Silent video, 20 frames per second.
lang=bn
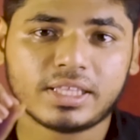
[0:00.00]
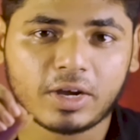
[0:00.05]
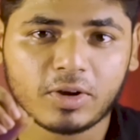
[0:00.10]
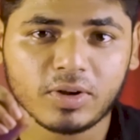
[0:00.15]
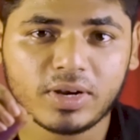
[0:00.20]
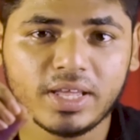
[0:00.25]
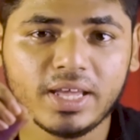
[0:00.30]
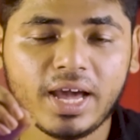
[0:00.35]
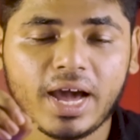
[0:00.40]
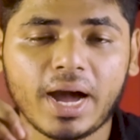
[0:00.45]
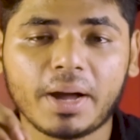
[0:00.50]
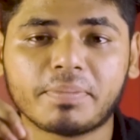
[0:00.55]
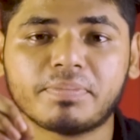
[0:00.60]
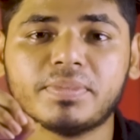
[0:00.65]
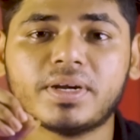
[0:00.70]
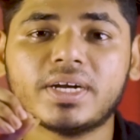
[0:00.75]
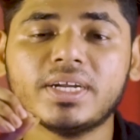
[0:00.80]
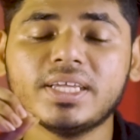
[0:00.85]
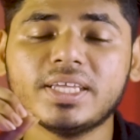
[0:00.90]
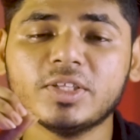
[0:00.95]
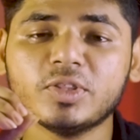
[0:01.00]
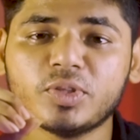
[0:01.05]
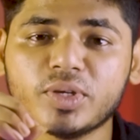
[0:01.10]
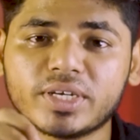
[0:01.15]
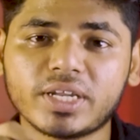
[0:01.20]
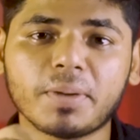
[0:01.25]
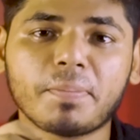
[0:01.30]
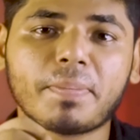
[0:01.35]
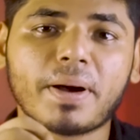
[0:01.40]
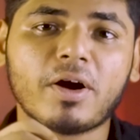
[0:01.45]
তাহলে আপনারই
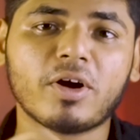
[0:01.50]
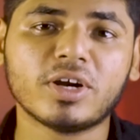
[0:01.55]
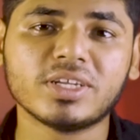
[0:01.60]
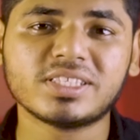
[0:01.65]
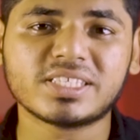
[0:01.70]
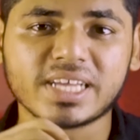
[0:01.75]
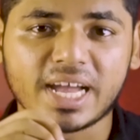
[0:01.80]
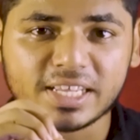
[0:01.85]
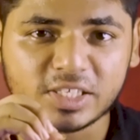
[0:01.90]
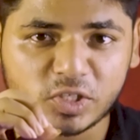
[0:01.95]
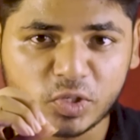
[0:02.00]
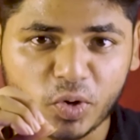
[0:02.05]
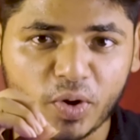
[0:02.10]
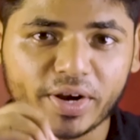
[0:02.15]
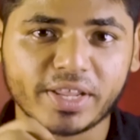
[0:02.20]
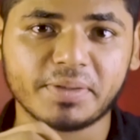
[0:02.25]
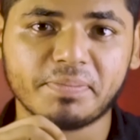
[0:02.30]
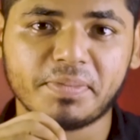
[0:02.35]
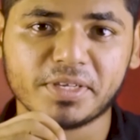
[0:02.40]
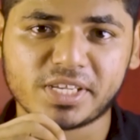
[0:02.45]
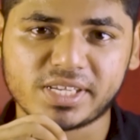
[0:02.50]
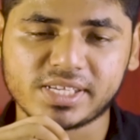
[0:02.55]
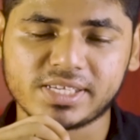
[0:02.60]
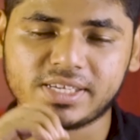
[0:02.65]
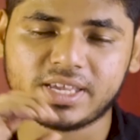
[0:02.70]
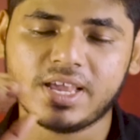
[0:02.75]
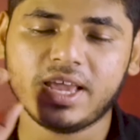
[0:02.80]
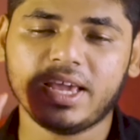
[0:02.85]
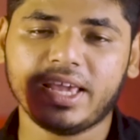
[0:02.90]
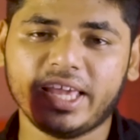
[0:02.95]
কিন্তু এটা পাওয়ার চান্স অনেক বেশি